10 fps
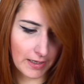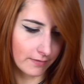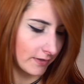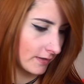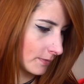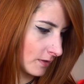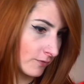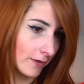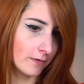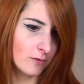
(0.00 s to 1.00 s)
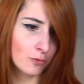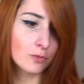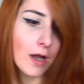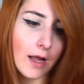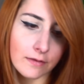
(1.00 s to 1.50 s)
machen wir jetzt mit den festen
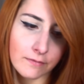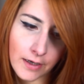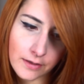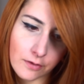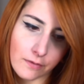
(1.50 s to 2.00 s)
Zutaten weiter.